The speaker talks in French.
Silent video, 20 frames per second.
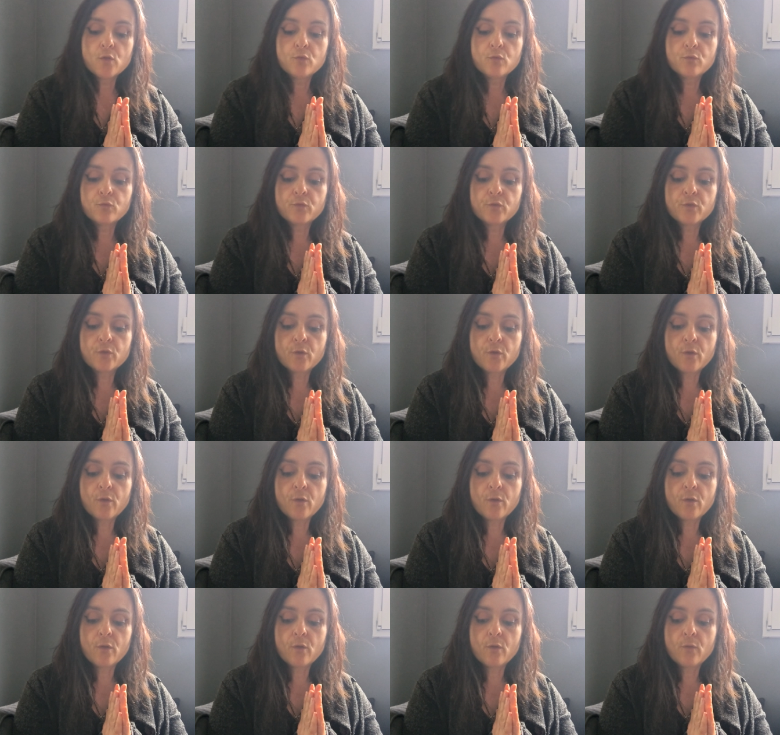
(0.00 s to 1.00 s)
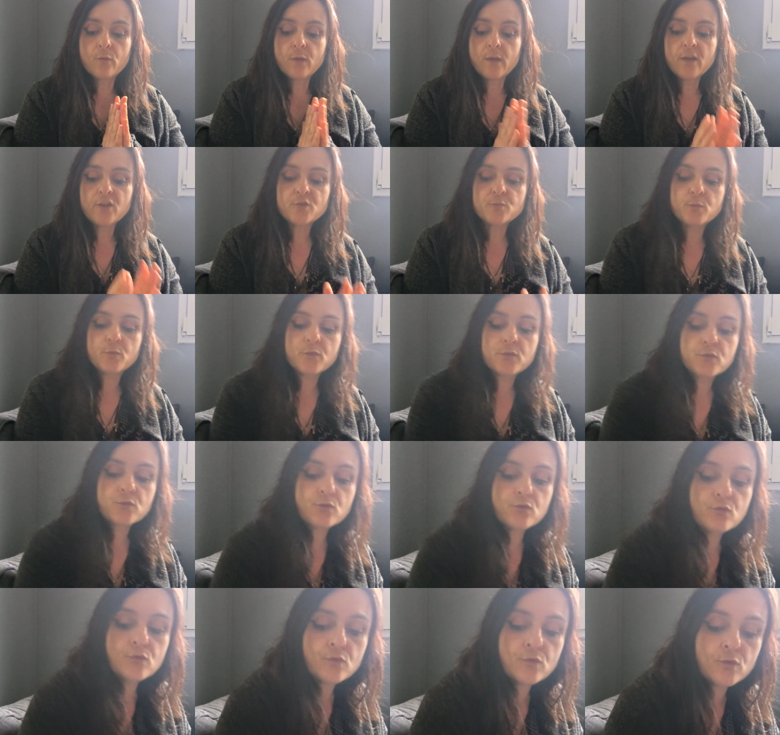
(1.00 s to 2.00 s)
Donc euh, voilà, je pense
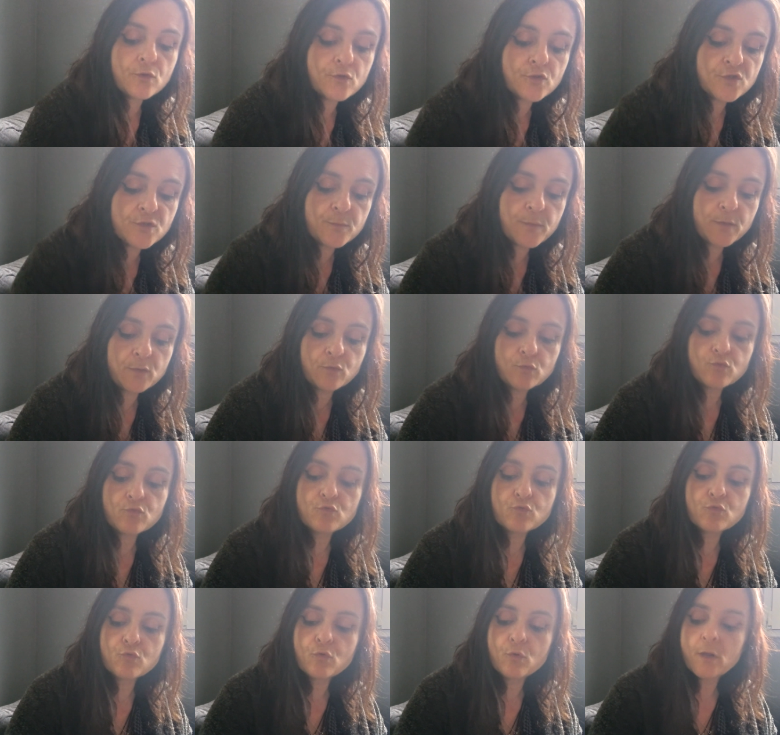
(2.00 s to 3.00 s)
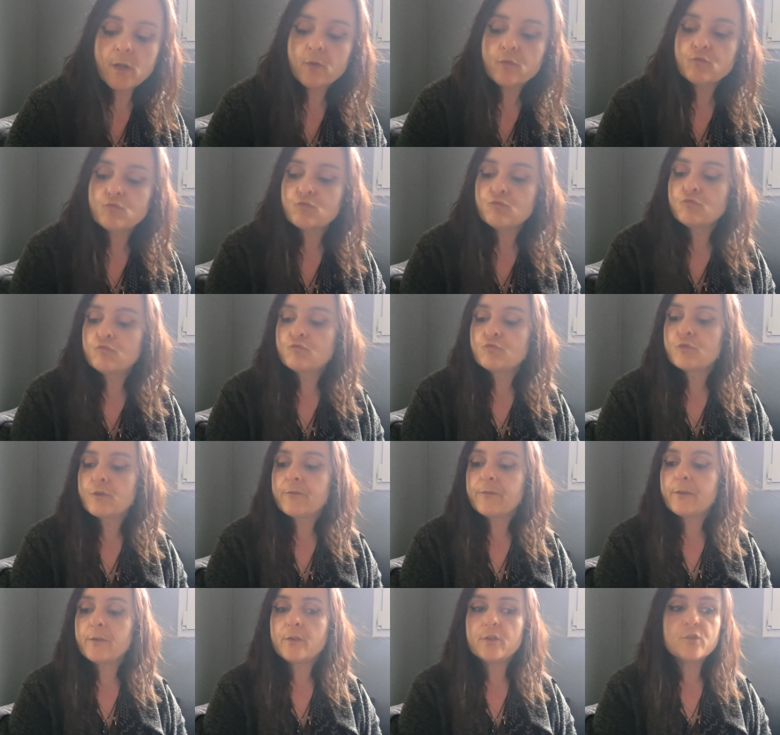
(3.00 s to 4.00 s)
que euh, j'ai pas d'autres jeux là.
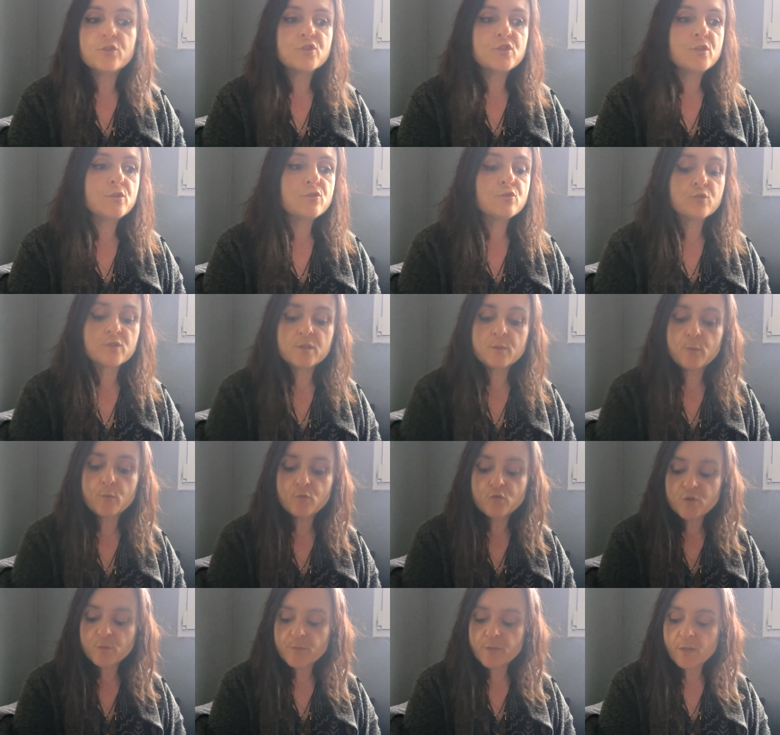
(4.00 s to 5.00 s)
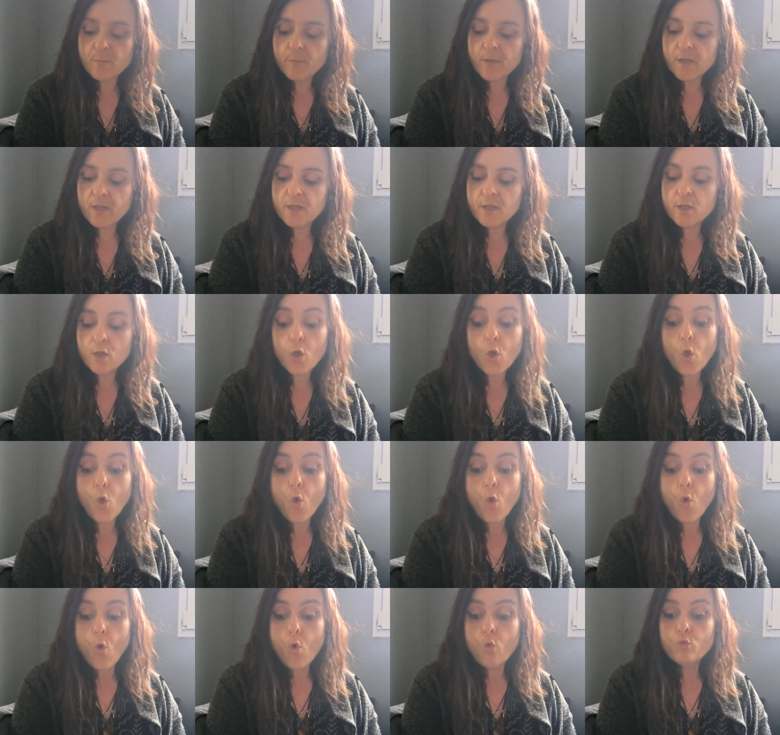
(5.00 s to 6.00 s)
J'avais, je sais pas où j'ai mis de Béline.
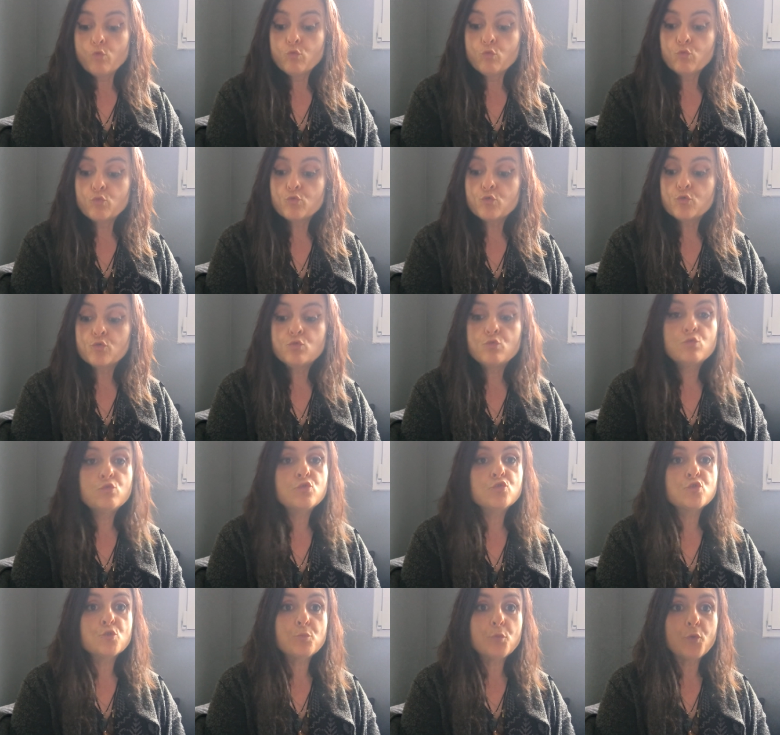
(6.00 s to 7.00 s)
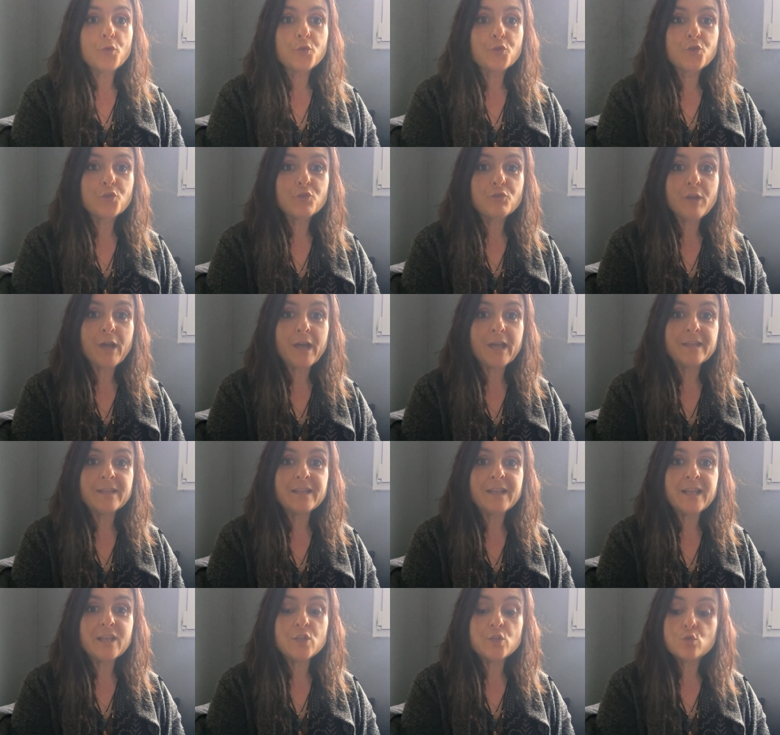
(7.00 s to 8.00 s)
Donc du coup, je pense que je vais
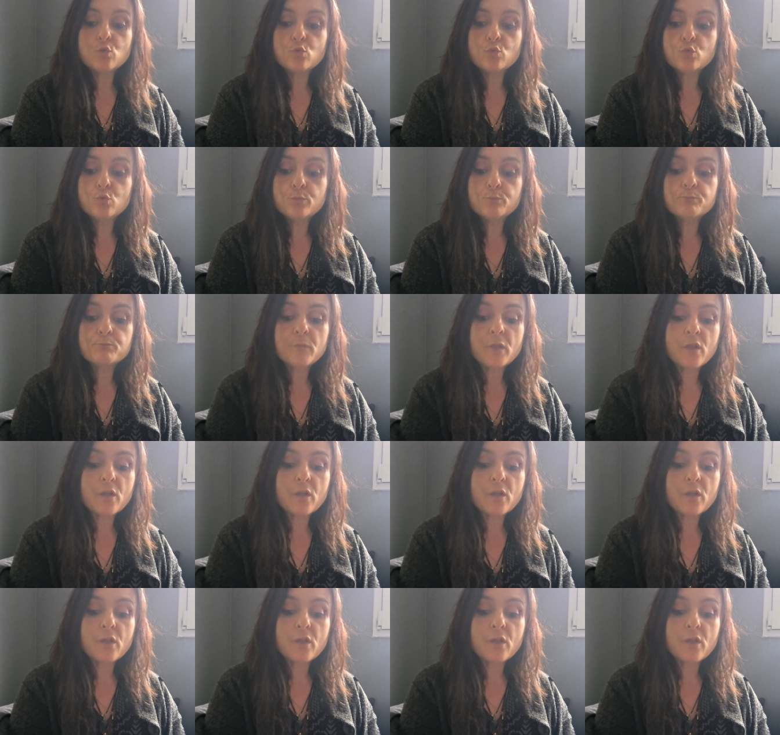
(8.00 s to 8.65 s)
arrêter là-dessus.